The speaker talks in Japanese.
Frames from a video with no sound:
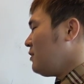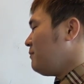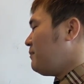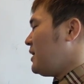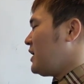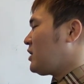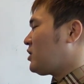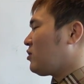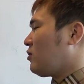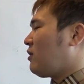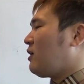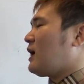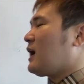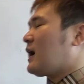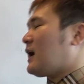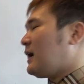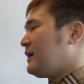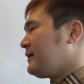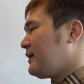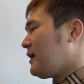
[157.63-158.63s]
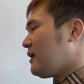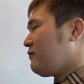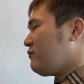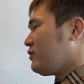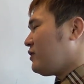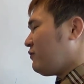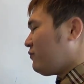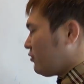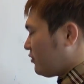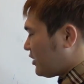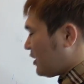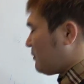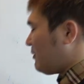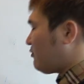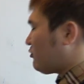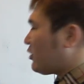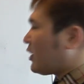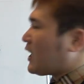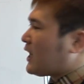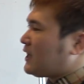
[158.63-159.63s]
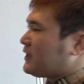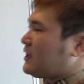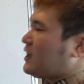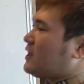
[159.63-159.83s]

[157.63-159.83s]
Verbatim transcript: 勉強が必ず必要になります。これ必